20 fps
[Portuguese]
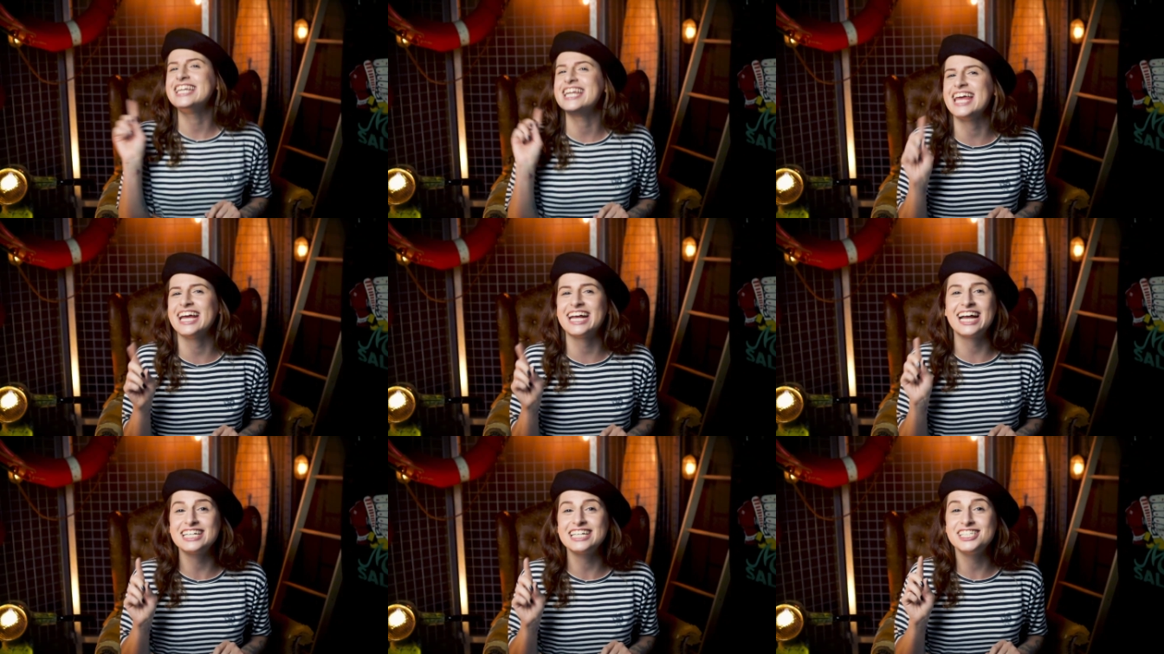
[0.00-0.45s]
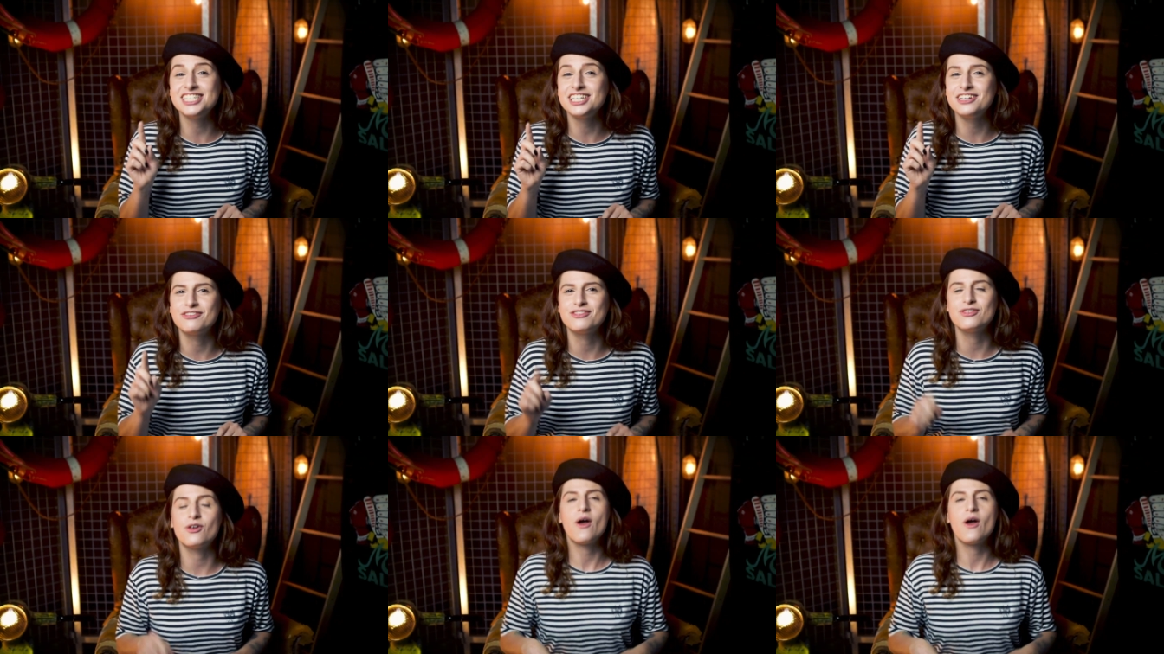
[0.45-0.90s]

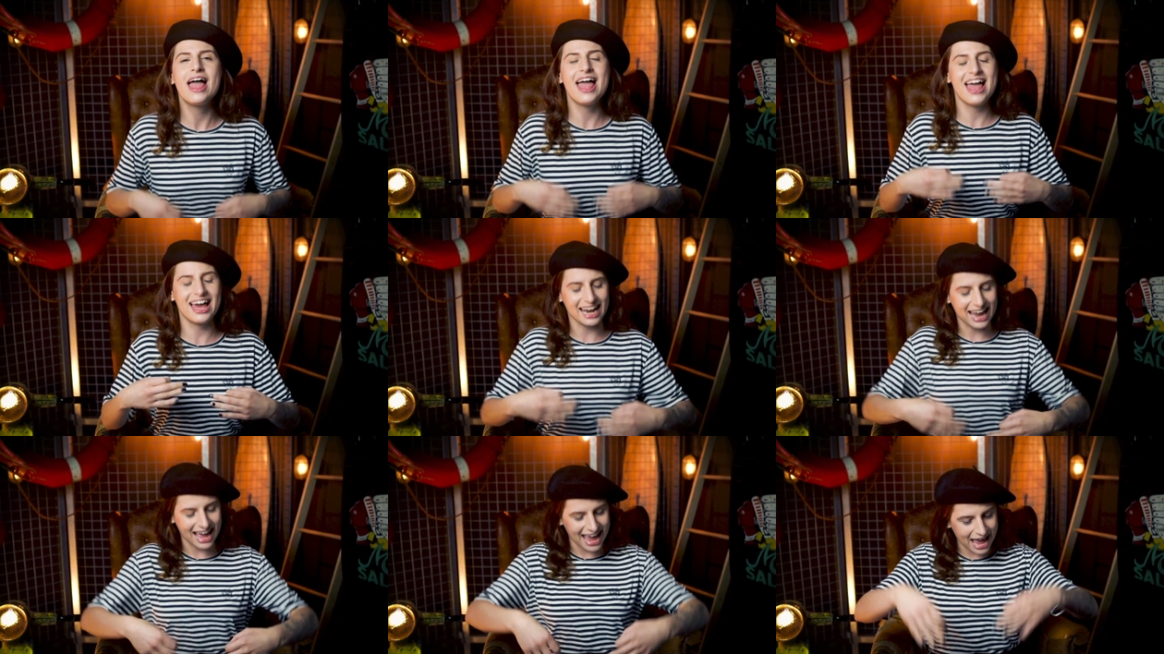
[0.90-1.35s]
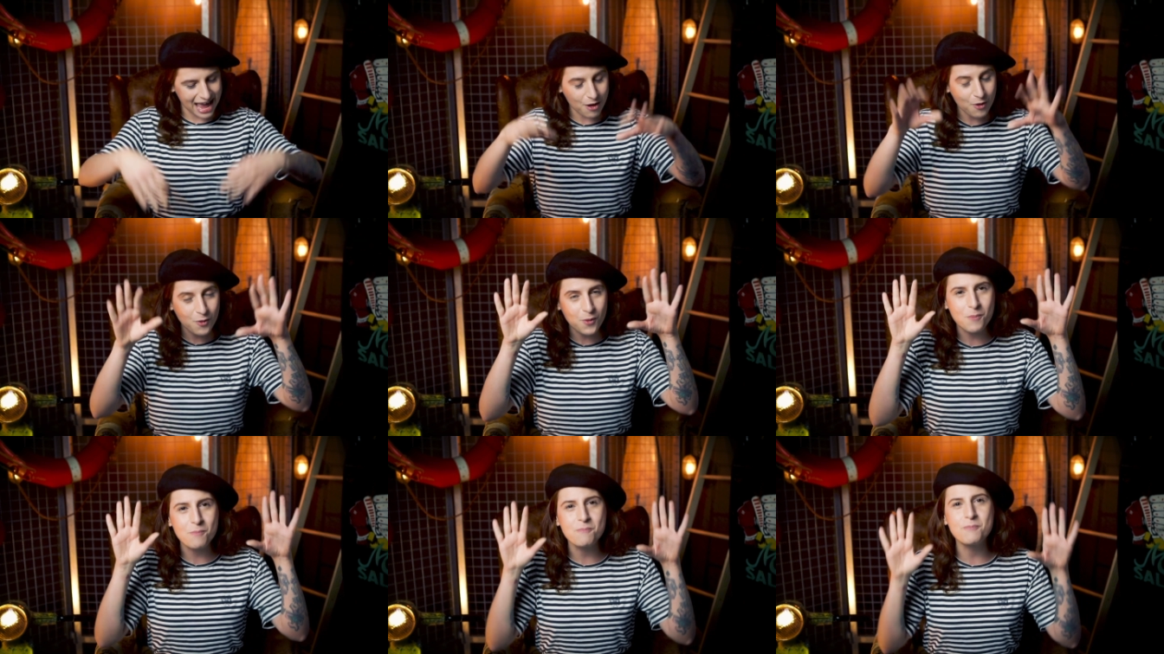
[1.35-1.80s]
Negativo. Ela é
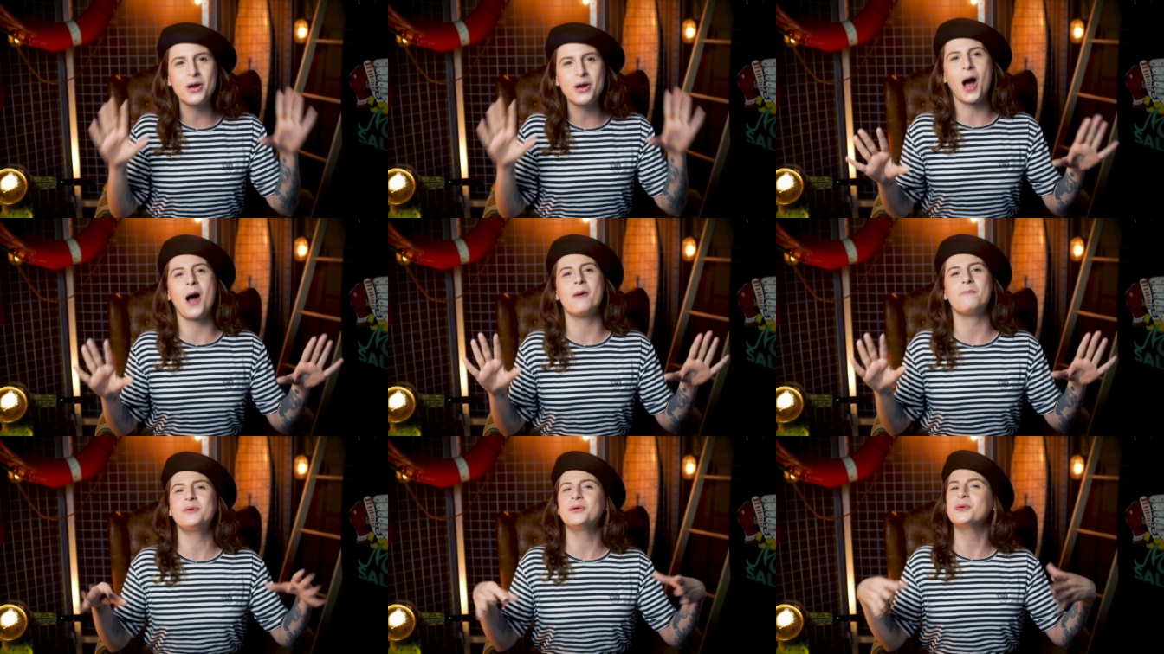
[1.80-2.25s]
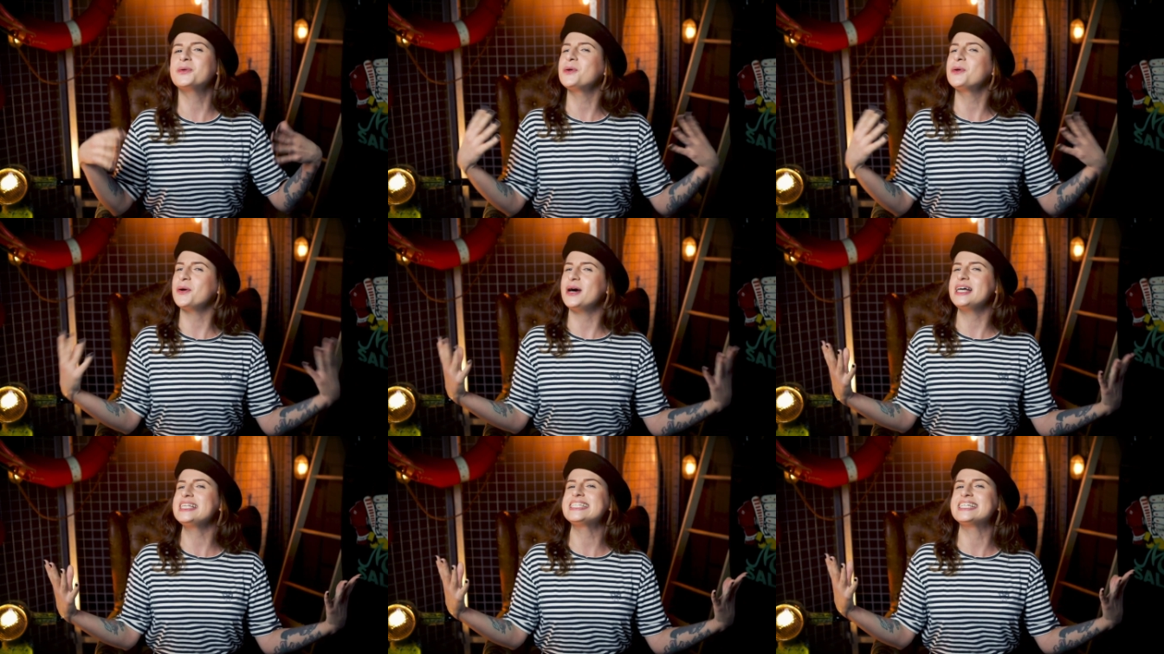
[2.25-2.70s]
o próprio
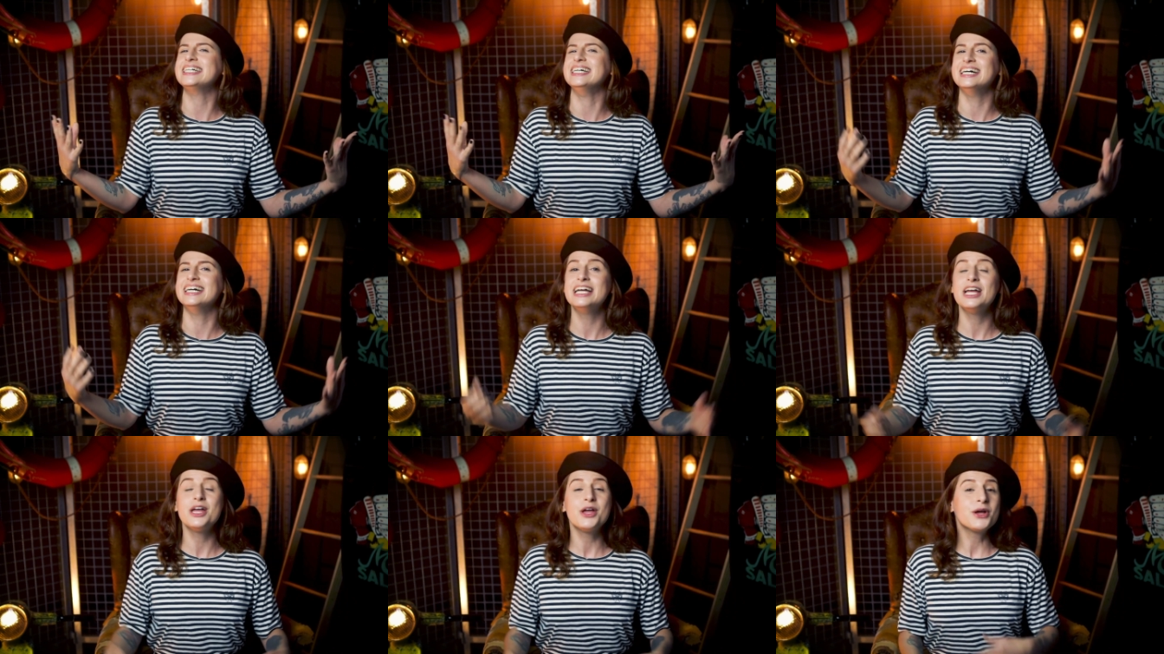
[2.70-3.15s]
croissant.